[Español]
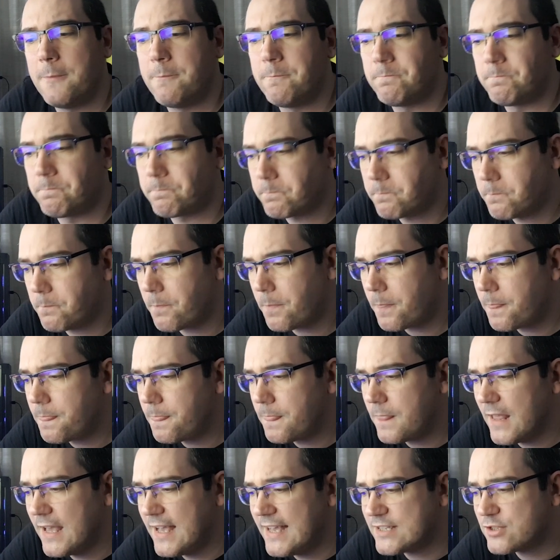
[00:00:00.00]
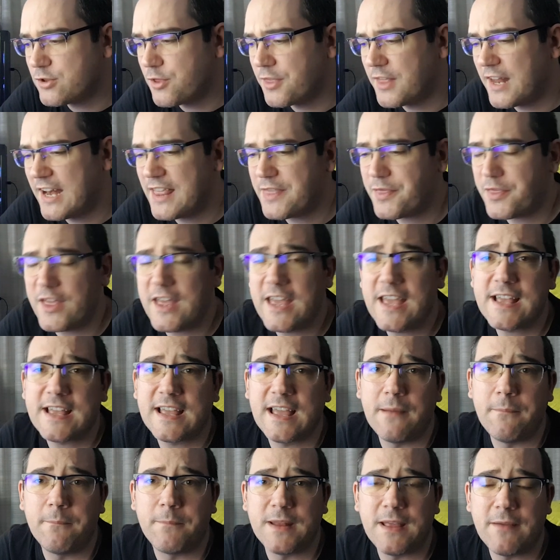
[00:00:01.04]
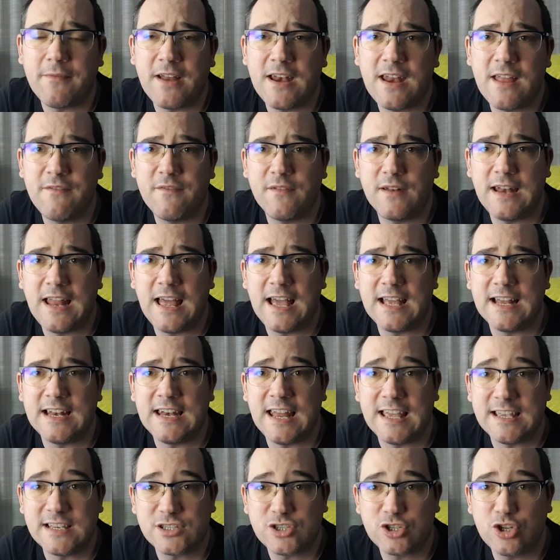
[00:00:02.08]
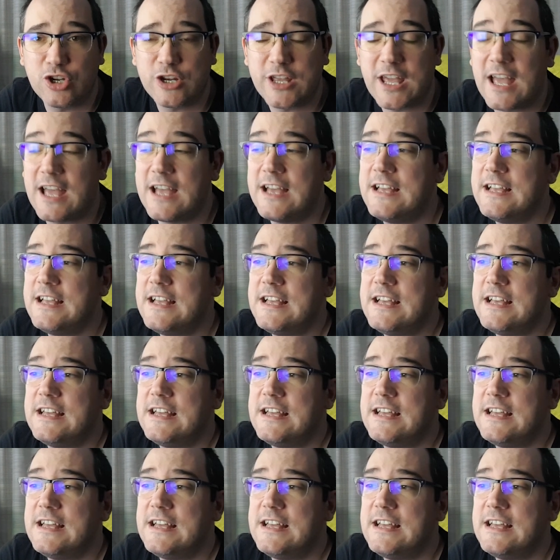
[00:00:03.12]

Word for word: mm, esos DLC que ampliaban la historia